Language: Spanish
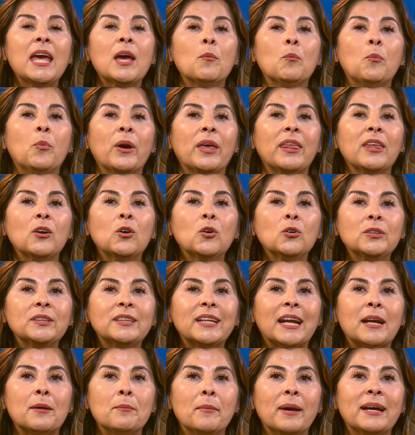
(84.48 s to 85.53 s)
Puede
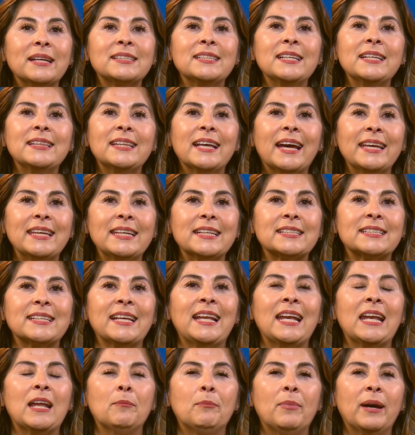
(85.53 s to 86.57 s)
encontrar más detalles
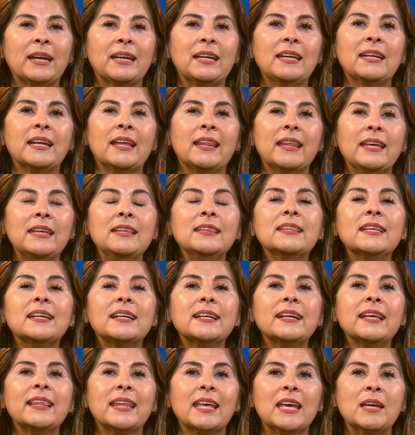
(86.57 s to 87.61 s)
en la página de
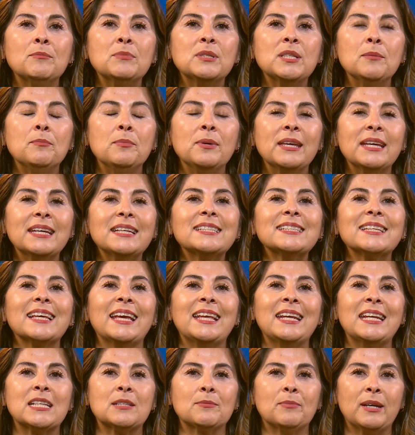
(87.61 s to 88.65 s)
internet de MCPS
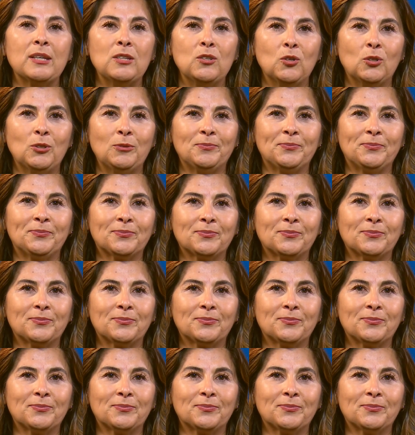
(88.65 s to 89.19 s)
en español.